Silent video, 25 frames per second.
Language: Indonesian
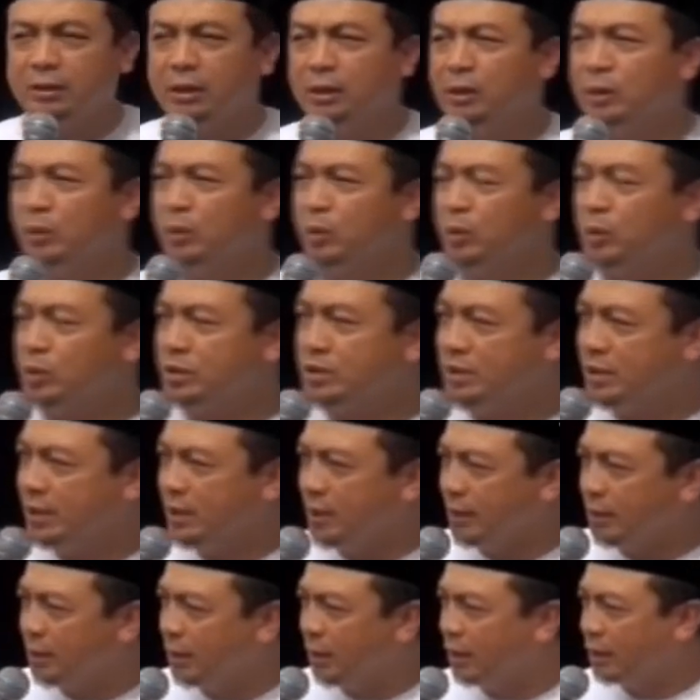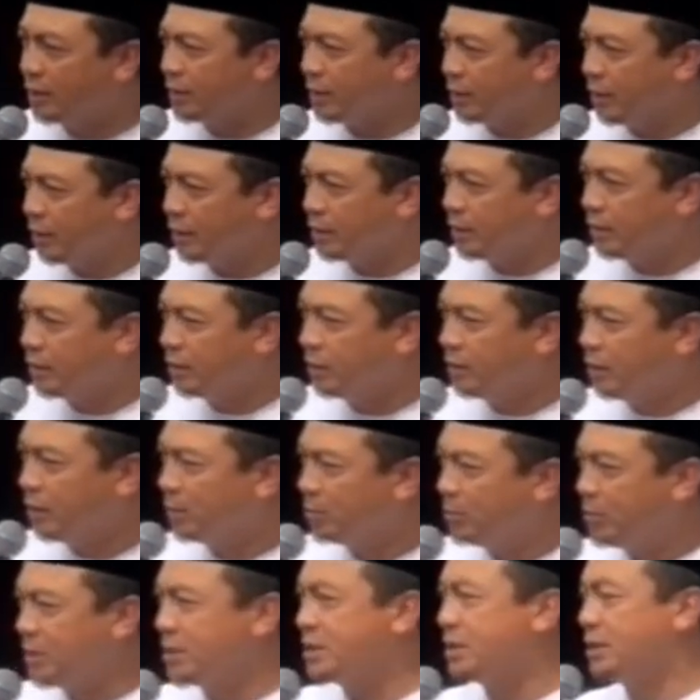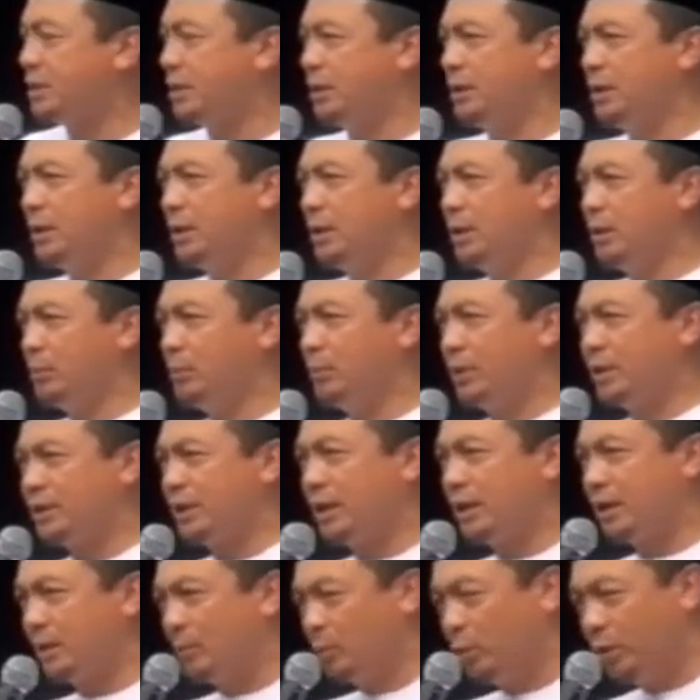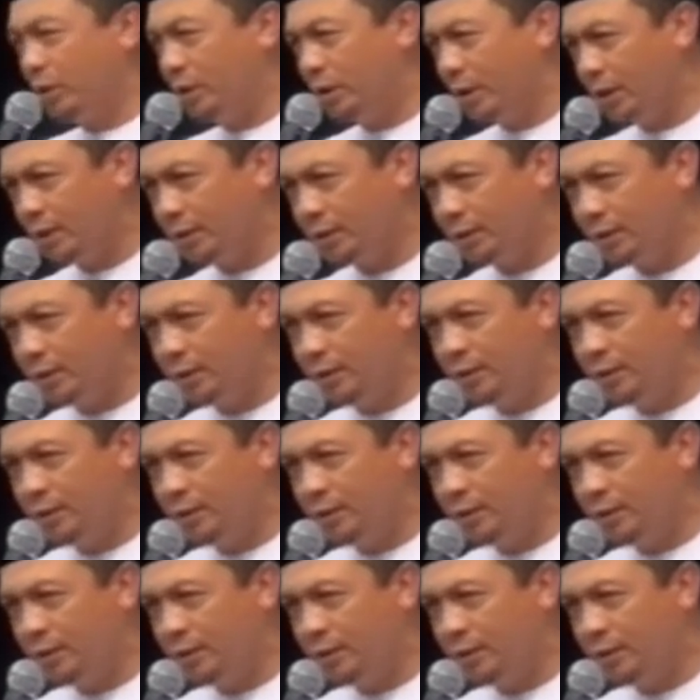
yang lurus, dengan keyakinan yang bersih, mereka kemudian